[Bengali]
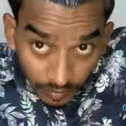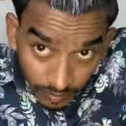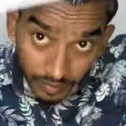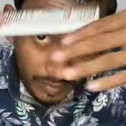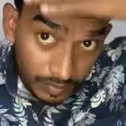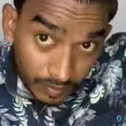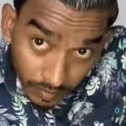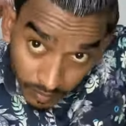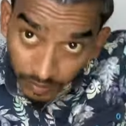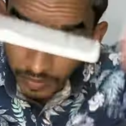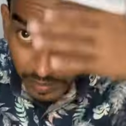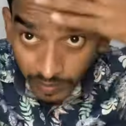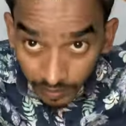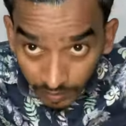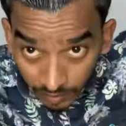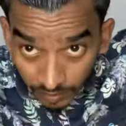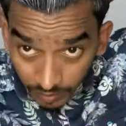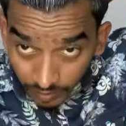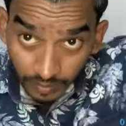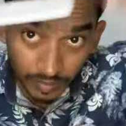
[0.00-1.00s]
আর কি চিরুনি
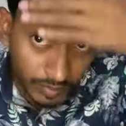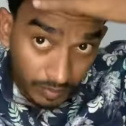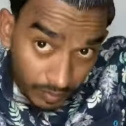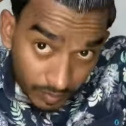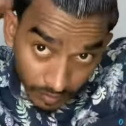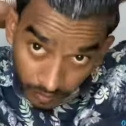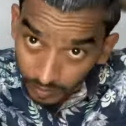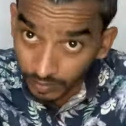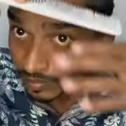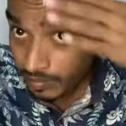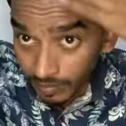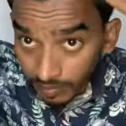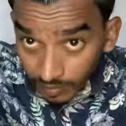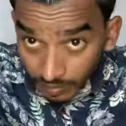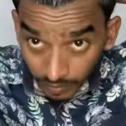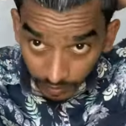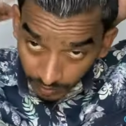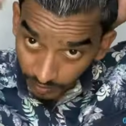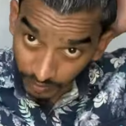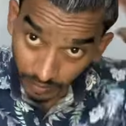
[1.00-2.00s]
থাকা ক্রিমগুলো আবার
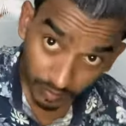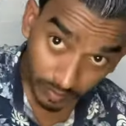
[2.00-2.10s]
সেই মাথার